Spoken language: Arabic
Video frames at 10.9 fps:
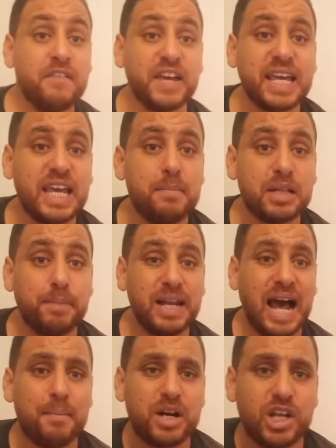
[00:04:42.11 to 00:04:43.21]
في قيمة
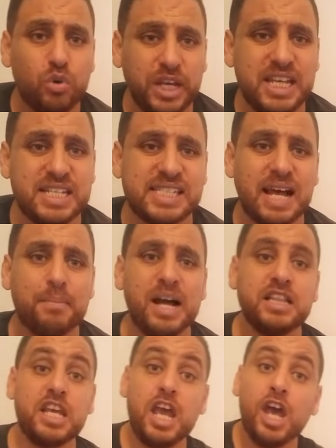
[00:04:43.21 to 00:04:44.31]
بالعمري وعيسى
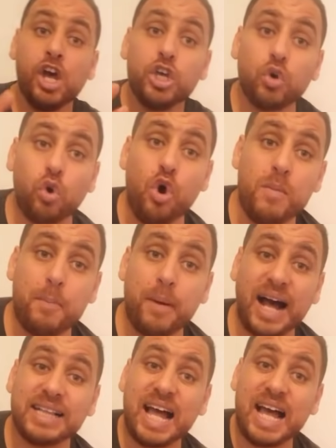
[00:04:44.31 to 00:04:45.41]
ماندي يقوموا
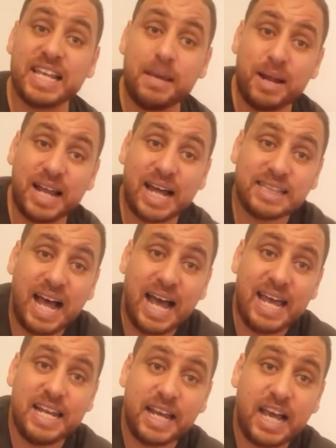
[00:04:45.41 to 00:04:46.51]
بخطأ كما الخطأ
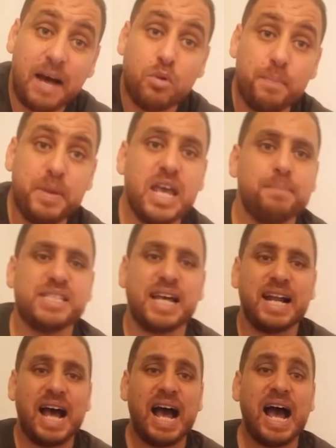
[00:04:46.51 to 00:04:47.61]
اللي قاموا به
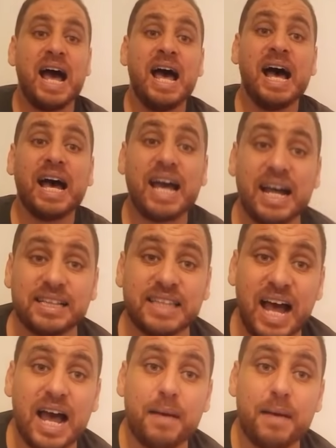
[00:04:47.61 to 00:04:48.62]
بصراحة خطأ